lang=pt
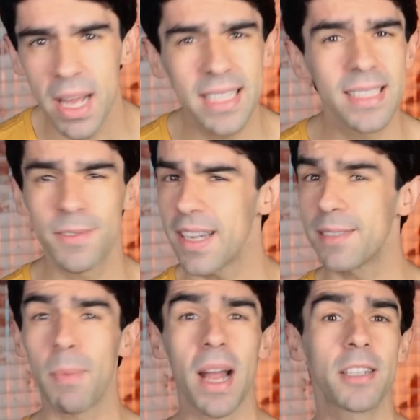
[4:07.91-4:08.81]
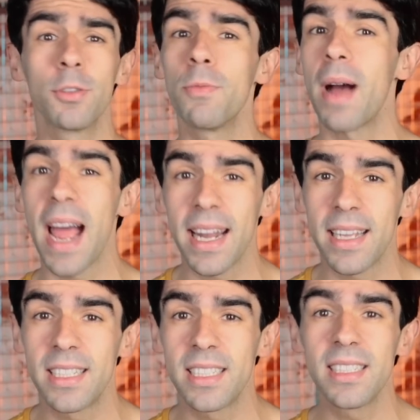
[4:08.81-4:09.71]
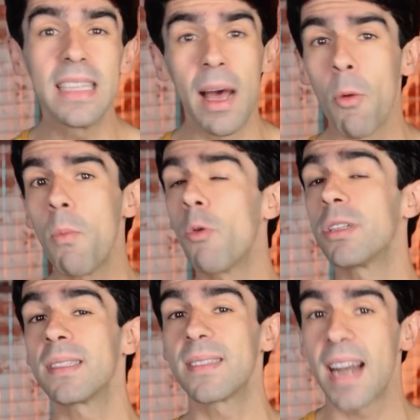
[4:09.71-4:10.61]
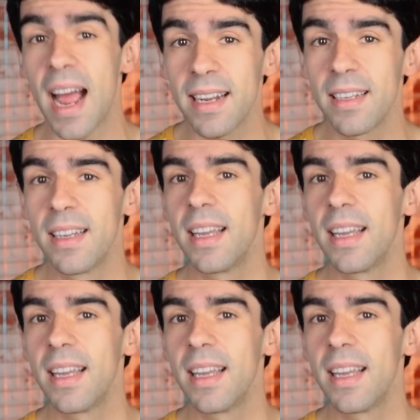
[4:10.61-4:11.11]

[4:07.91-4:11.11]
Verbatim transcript: mas faz parte do marketing não mostrar